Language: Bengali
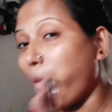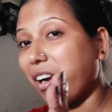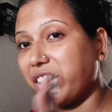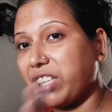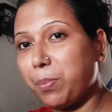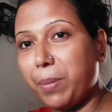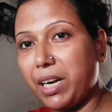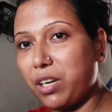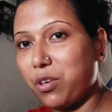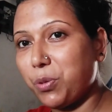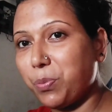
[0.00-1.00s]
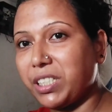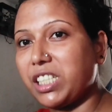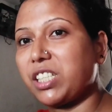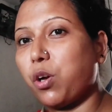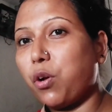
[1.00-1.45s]
আজকে প্যারাটা অনেক বেশি
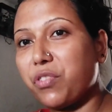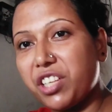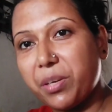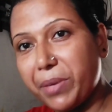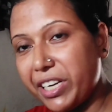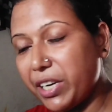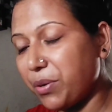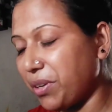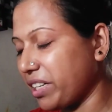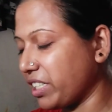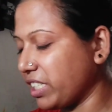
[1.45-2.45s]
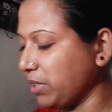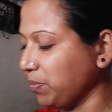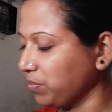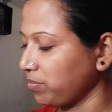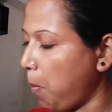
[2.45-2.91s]
আজকে অফিসে মিটিংও আছে
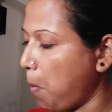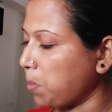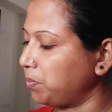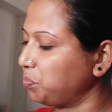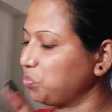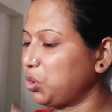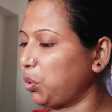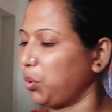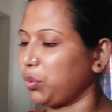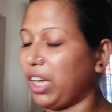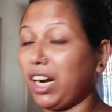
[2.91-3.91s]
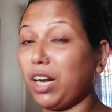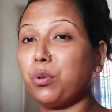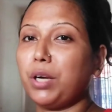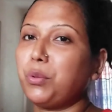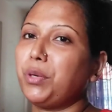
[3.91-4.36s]
সো
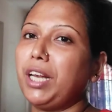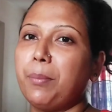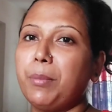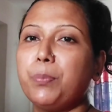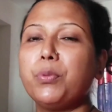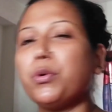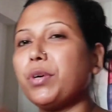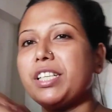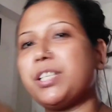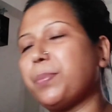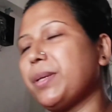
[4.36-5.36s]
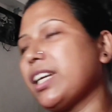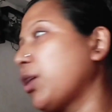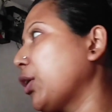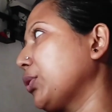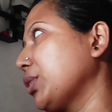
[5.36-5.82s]
তাড়াহুড়া করে আমি পুরো রেসিপিটা
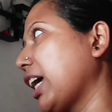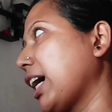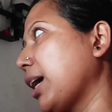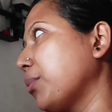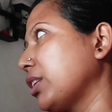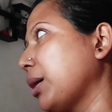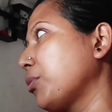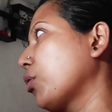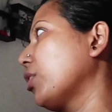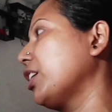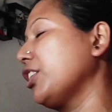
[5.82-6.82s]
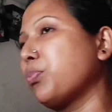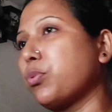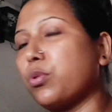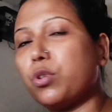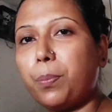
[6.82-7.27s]
হয়তো দেখাবো না আমি অলরেডি
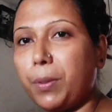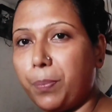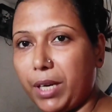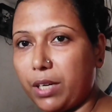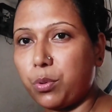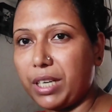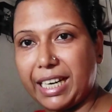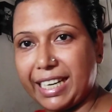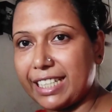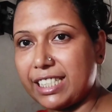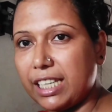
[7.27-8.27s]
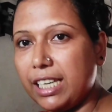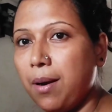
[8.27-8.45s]
পুরোটা প্রিপেয়ার করে রেখেছি